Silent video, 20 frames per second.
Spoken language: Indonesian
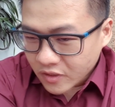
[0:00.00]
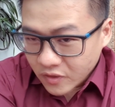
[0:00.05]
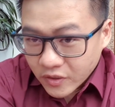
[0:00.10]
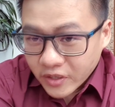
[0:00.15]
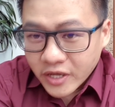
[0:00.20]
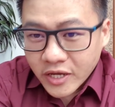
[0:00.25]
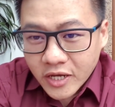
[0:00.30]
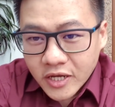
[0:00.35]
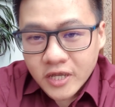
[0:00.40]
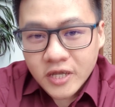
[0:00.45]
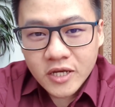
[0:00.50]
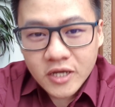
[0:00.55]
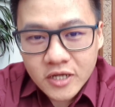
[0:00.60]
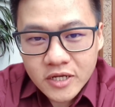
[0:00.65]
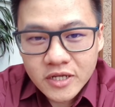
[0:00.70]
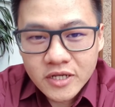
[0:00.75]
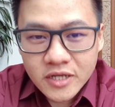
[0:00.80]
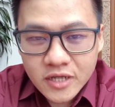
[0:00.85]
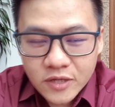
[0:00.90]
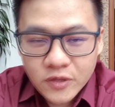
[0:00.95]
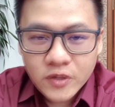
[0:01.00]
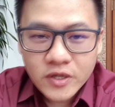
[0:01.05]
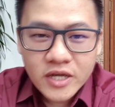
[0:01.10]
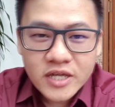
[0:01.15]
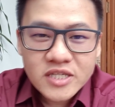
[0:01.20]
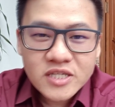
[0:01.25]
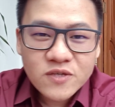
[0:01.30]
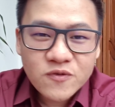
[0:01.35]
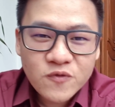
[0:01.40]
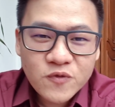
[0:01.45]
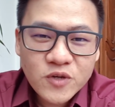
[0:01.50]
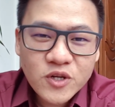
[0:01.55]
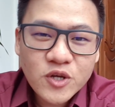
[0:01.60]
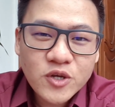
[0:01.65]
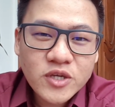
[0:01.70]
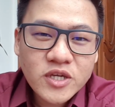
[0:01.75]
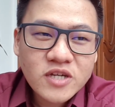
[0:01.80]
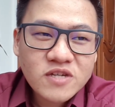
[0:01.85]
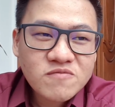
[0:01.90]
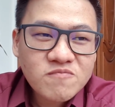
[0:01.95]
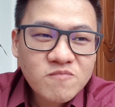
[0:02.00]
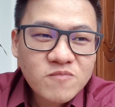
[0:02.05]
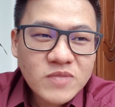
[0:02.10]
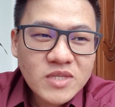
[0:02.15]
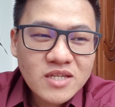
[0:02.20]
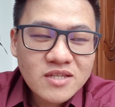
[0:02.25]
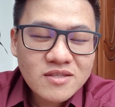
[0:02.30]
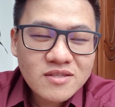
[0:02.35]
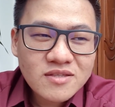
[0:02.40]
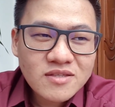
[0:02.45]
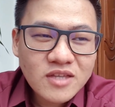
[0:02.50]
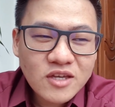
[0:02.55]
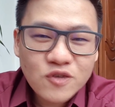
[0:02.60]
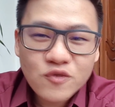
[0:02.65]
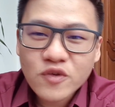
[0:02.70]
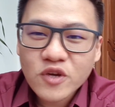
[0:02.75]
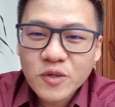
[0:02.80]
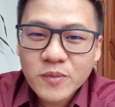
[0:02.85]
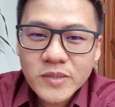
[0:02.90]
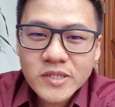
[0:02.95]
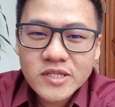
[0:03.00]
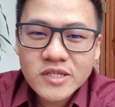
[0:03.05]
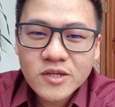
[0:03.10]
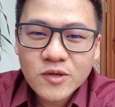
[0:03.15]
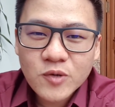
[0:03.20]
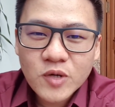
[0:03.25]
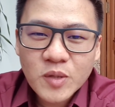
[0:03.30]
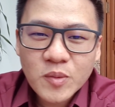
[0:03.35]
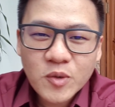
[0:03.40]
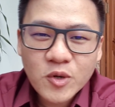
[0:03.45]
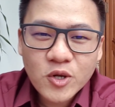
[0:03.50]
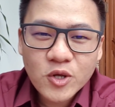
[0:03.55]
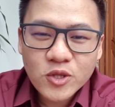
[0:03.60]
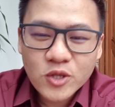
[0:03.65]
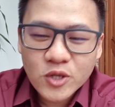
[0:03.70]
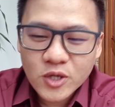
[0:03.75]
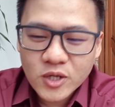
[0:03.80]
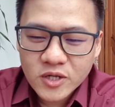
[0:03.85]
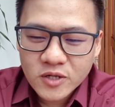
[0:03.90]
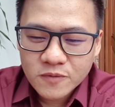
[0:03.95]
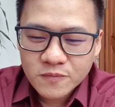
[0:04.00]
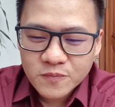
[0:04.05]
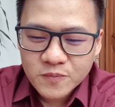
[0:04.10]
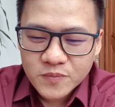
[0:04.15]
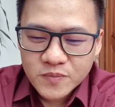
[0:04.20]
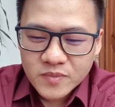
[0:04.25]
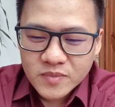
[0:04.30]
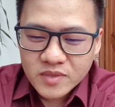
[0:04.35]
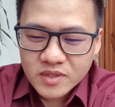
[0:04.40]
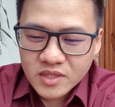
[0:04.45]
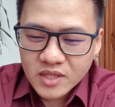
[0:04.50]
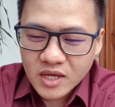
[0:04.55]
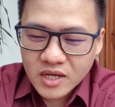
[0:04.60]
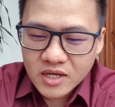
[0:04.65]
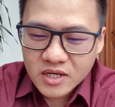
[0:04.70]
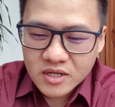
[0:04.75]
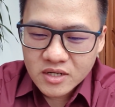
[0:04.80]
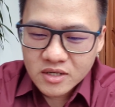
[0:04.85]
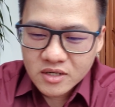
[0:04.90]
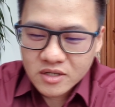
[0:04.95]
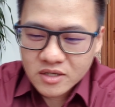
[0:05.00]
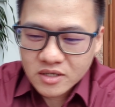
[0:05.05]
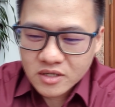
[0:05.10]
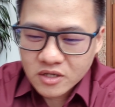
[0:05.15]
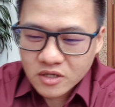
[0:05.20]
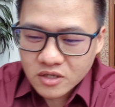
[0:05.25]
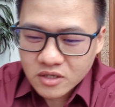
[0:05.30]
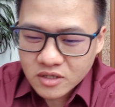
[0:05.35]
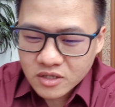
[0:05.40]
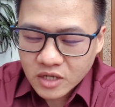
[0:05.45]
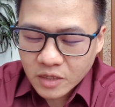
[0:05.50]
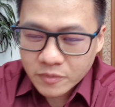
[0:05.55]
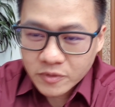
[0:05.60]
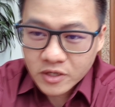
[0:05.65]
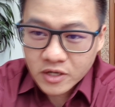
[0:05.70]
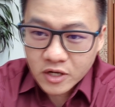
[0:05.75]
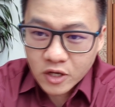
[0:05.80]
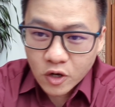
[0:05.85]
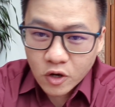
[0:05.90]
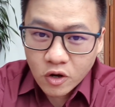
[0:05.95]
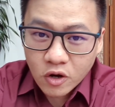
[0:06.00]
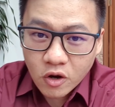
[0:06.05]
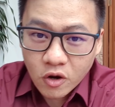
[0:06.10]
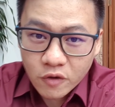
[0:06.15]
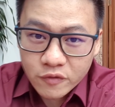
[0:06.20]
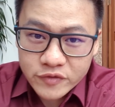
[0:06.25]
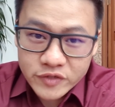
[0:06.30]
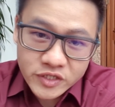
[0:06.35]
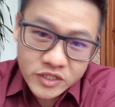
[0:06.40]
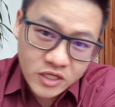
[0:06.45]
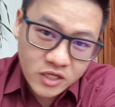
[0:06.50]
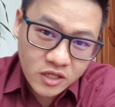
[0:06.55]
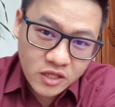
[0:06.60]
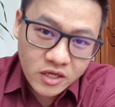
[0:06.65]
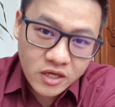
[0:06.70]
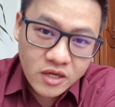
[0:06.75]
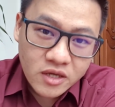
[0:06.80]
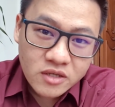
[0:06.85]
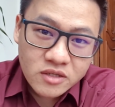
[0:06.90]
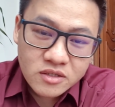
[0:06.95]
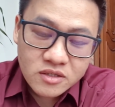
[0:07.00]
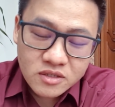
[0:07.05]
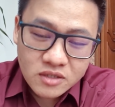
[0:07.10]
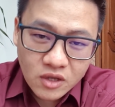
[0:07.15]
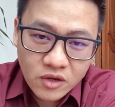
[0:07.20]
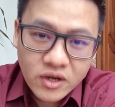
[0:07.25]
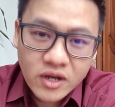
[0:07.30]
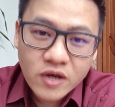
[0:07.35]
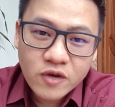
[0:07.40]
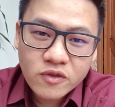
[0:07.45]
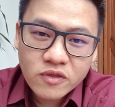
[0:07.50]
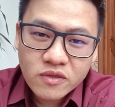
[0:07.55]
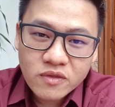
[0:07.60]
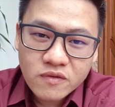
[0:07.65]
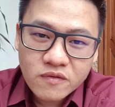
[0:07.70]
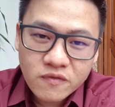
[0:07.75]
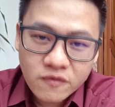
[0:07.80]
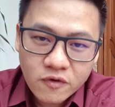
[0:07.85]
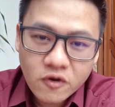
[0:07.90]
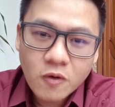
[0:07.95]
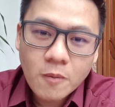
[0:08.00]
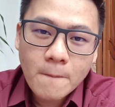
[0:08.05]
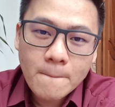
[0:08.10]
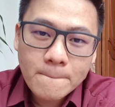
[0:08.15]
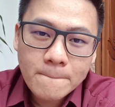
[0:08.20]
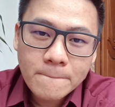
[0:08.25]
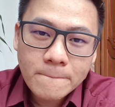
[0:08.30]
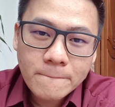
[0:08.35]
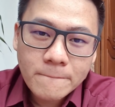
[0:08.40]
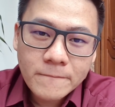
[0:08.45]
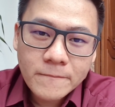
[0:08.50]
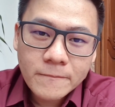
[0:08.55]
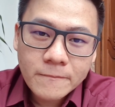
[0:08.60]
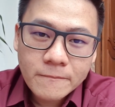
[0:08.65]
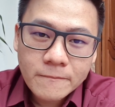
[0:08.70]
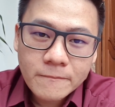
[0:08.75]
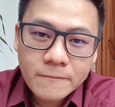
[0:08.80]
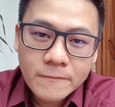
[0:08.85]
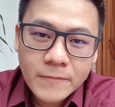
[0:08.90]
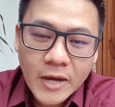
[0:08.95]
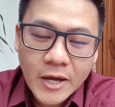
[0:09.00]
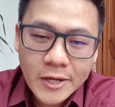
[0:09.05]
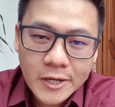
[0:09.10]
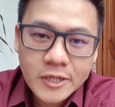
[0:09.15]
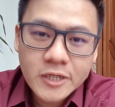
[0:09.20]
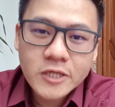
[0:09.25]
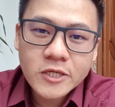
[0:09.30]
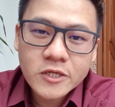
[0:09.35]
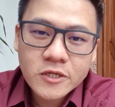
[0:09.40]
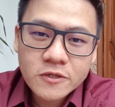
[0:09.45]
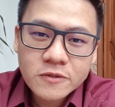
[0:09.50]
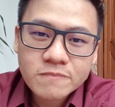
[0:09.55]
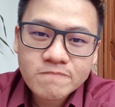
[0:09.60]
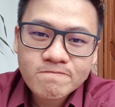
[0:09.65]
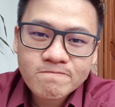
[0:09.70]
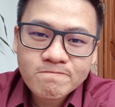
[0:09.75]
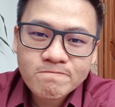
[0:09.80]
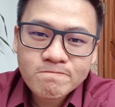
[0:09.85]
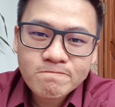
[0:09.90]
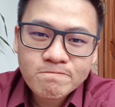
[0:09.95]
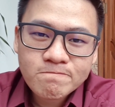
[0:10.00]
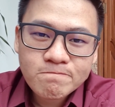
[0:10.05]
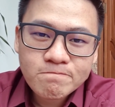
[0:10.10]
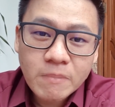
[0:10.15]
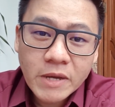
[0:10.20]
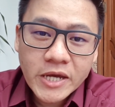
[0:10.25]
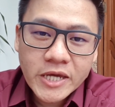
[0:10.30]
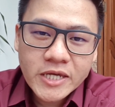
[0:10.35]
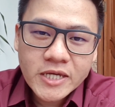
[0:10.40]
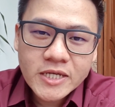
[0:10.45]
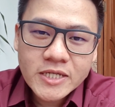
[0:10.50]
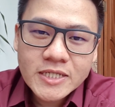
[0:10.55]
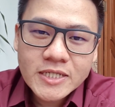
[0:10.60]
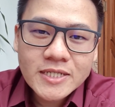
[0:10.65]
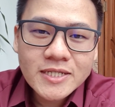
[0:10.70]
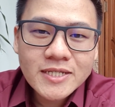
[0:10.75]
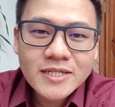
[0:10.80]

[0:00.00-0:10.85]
oke okay, itu aja guys videonya thank you very much yang udah mau nonton dan Kapten Leong officially sign out from araki Bye.